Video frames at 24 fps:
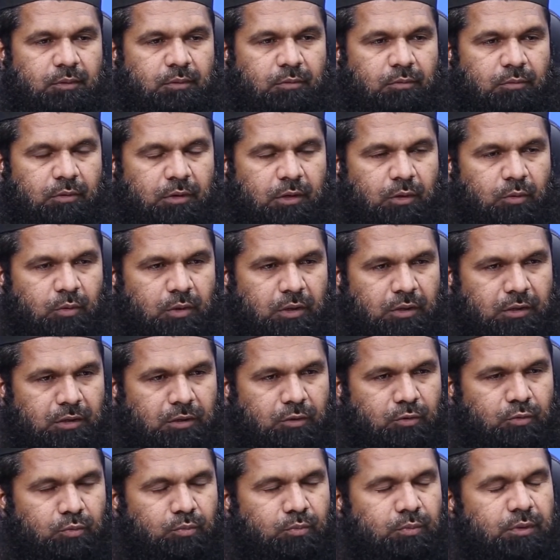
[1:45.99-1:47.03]
वलो
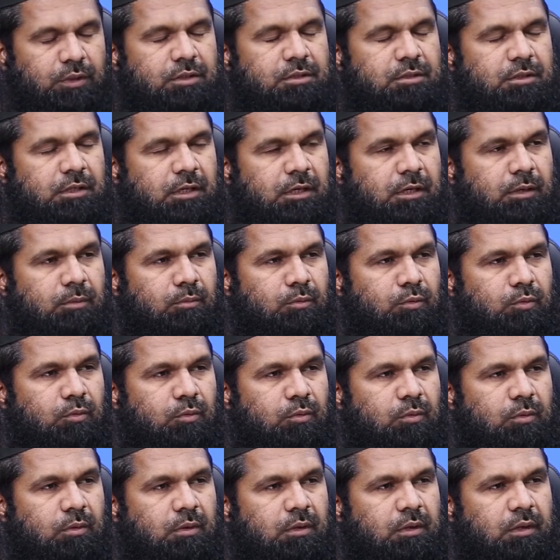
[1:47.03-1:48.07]
अन्नहुम इज़लम
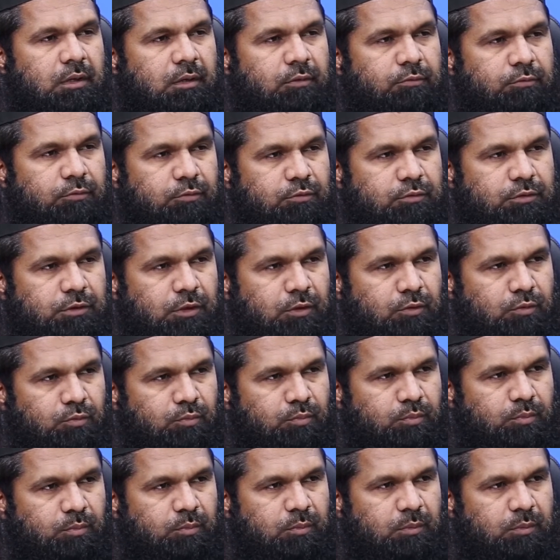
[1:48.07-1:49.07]
अनफुसहुम